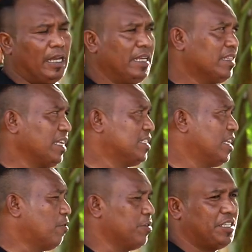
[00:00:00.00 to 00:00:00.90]
ida ting
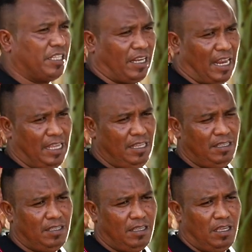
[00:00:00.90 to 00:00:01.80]
serkonya setelai
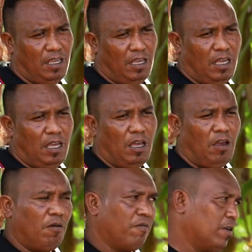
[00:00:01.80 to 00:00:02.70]

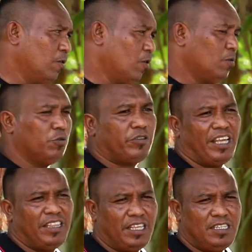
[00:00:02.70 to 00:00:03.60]
valor
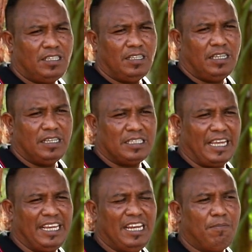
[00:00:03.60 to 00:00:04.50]
nutrientis
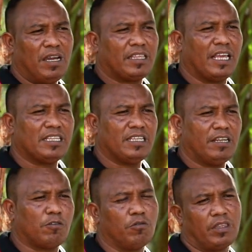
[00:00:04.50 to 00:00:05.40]
Seida mak
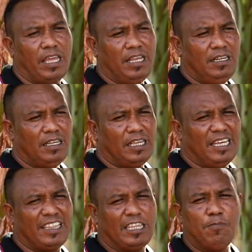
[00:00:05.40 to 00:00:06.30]
pengeser konten
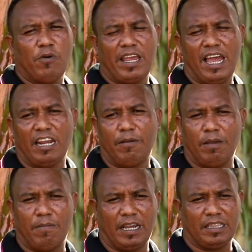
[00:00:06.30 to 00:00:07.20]
iha tipu ayah hane be
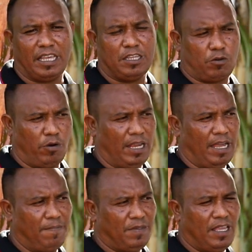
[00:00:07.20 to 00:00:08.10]
mak ite escolha.
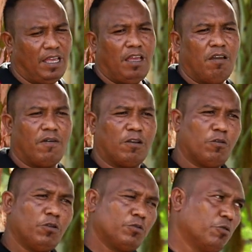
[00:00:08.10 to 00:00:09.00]

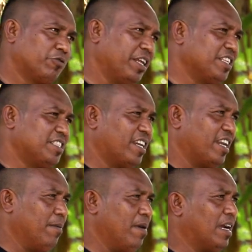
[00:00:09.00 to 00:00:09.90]
Valor nutrienti sira
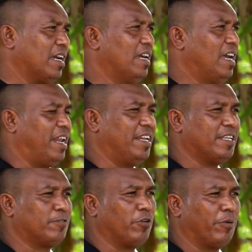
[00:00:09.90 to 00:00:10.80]
nemak hane
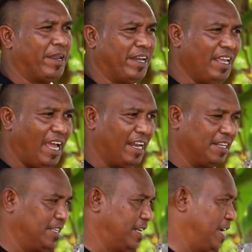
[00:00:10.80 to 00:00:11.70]
santuir maine
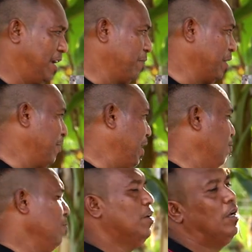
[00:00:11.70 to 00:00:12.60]
alin sira.
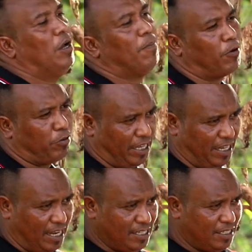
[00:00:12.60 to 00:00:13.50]
Permeru,
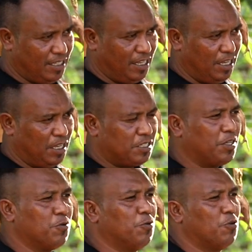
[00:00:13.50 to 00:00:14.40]
proteinas,
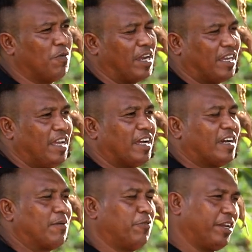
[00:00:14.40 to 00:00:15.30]
Segundo, mak
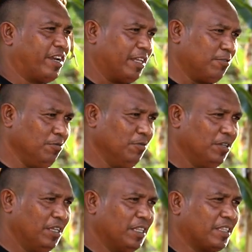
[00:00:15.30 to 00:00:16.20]
karbohidratu,
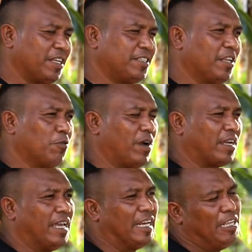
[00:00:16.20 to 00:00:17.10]
Terceiro, mak
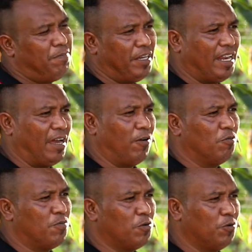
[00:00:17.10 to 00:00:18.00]
lipida ou
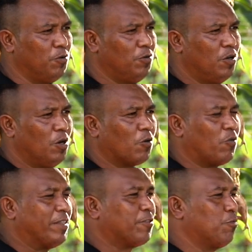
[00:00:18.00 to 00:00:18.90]
bocor.
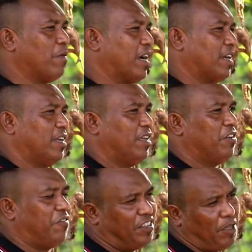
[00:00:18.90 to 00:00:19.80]
Quatro, mak
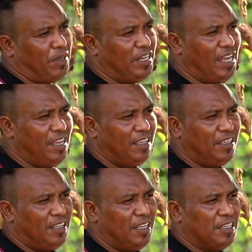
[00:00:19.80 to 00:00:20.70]
vitamina.
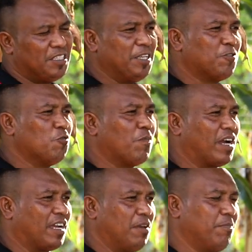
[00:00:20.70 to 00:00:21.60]
singku
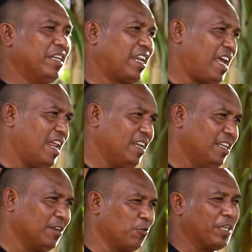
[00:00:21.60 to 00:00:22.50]
mak mineral.
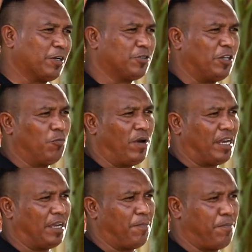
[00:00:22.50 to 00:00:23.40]
No ikus
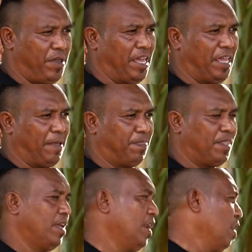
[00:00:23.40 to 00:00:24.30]
mak B.
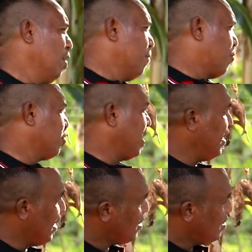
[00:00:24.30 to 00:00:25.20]

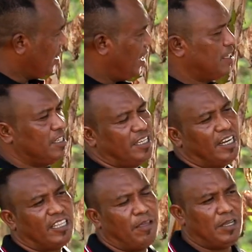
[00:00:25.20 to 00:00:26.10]
Proteinas
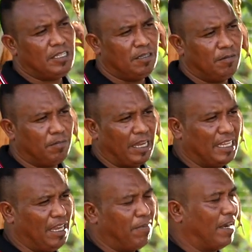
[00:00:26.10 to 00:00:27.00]
esensial tebes ba
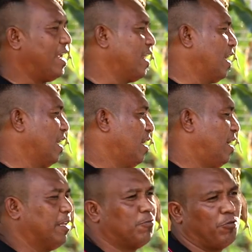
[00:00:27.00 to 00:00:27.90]
iha balada.
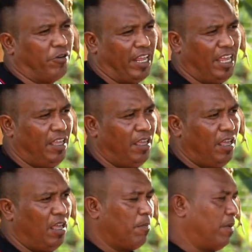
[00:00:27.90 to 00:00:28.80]
Atunone,
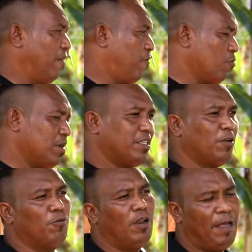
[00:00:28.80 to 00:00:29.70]
bele forma
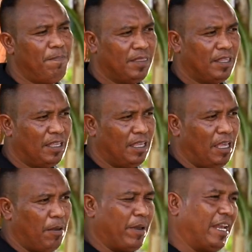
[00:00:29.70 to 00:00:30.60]
celula,
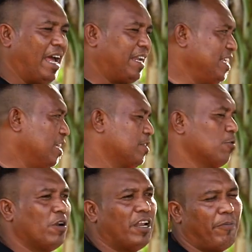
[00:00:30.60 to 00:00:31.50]
bele hadia
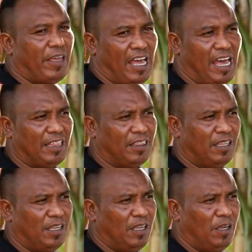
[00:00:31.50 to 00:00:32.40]
celula nebeat,
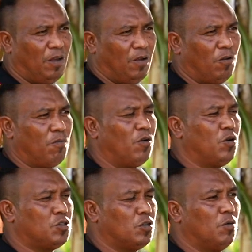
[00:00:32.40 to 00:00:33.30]

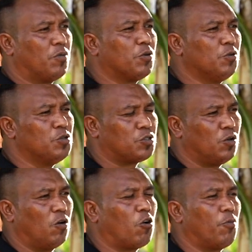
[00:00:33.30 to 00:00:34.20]
nomos, produce
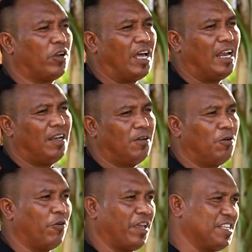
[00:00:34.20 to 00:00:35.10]
hormonal
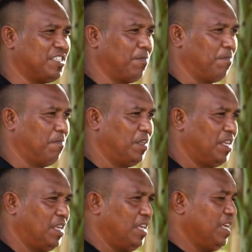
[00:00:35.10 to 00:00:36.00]
coenzyme.
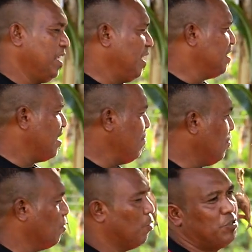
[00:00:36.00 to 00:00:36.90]

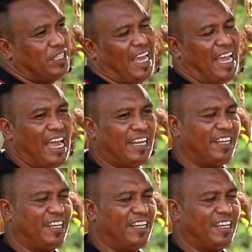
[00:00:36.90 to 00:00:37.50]
Exemplo husi hahan